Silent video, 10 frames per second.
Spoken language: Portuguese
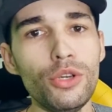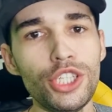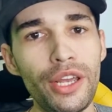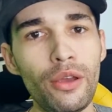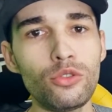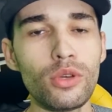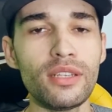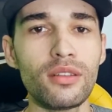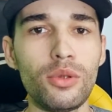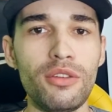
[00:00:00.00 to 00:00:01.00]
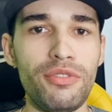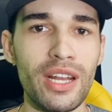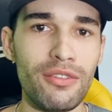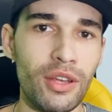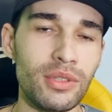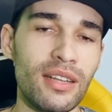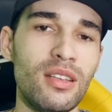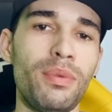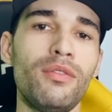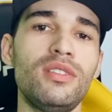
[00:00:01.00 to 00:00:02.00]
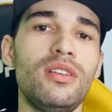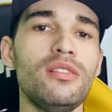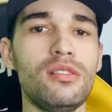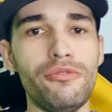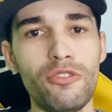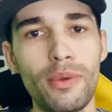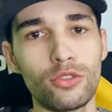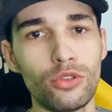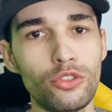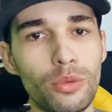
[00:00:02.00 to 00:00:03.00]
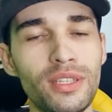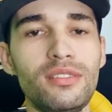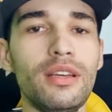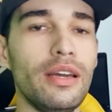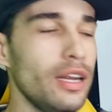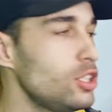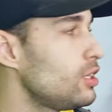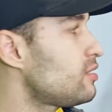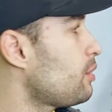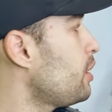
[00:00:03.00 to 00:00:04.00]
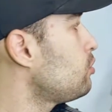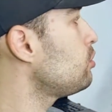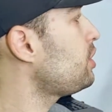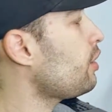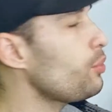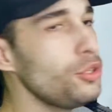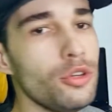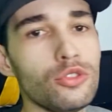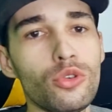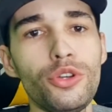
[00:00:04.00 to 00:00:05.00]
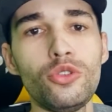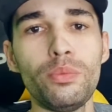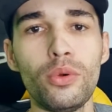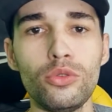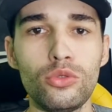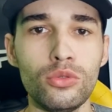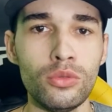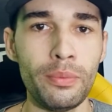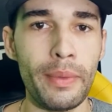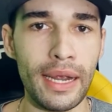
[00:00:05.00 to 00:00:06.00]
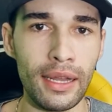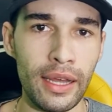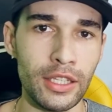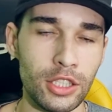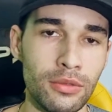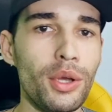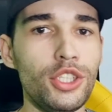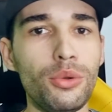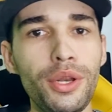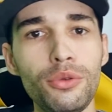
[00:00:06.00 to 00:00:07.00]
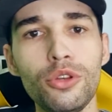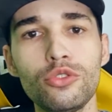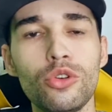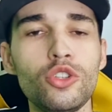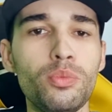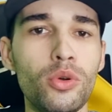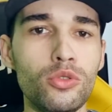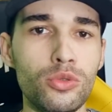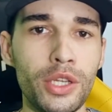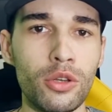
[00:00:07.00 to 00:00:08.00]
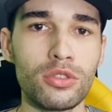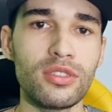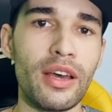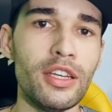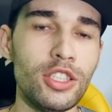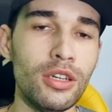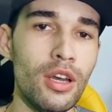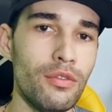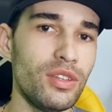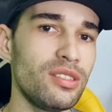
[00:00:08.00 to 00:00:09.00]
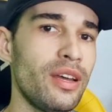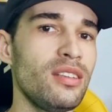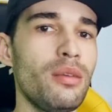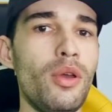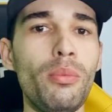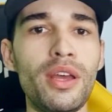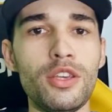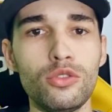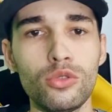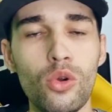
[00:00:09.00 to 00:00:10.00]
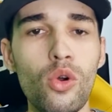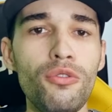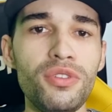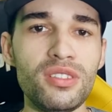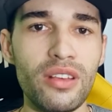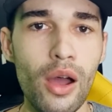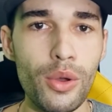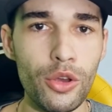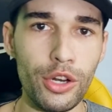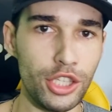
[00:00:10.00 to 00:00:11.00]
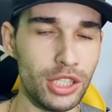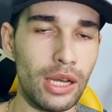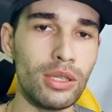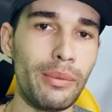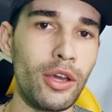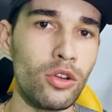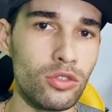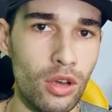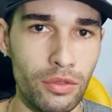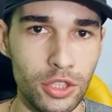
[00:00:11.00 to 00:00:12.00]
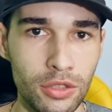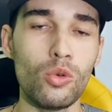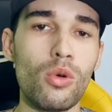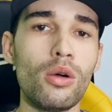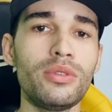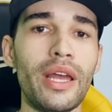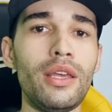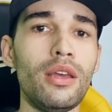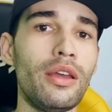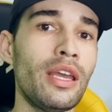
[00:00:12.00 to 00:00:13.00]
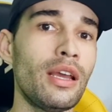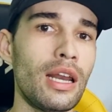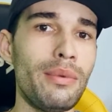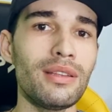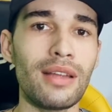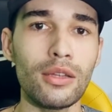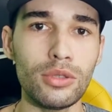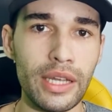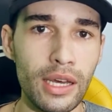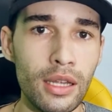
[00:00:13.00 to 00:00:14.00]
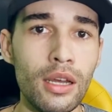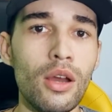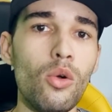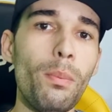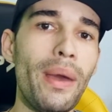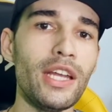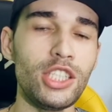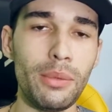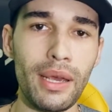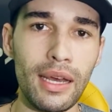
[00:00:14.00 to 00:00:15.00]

amigos. Eu sou Alessandro Oliveira, venho trazer para vocês informações sobre esse grande lançamento que é o Windows 8.1 Megalite. Ao adquirir o Windows 8.1 em nosso site, você vai receber uma ISO oficial e original da Microsoft, no qual tem implementado nela o patch